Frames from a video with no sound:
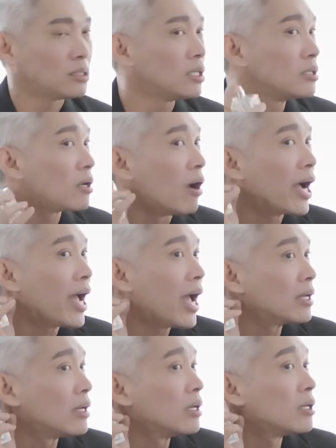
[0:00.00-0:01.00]
ฉีดสองข้า
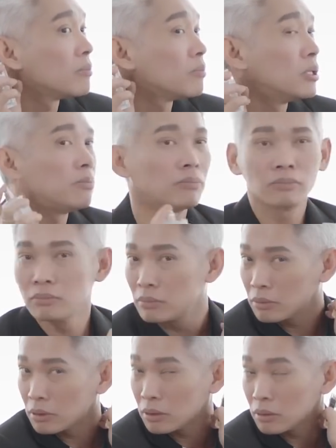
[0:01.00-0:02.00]
งอย่างนี้ปึ๊บ
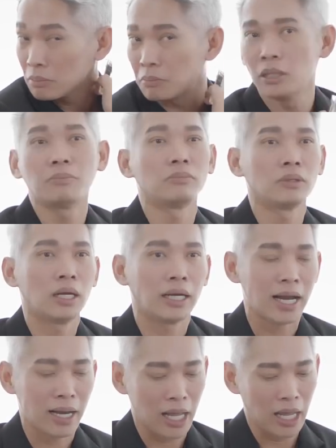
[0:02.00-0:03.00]
ปึ๊บ
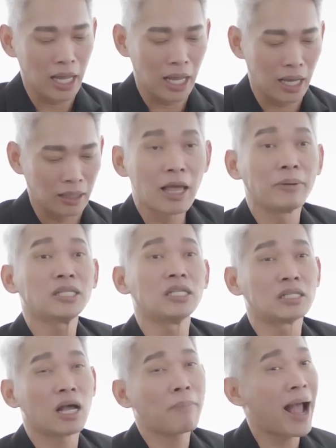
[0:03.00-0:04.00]
นั่นเองอย่าไปฉี
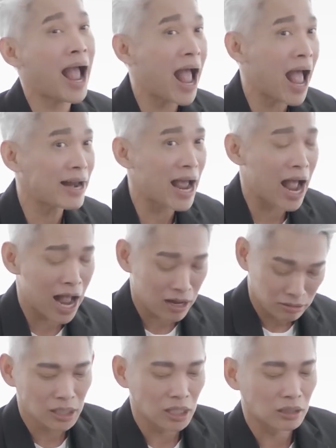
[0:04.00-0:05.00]
ดเสื้อผ้านะ
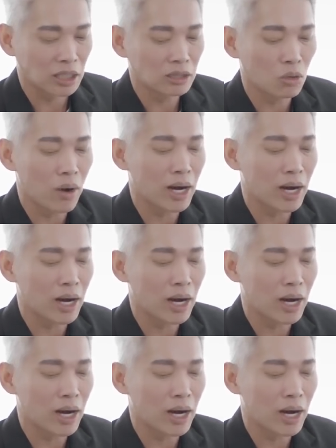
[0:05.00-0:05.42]
ฉีดที่ตั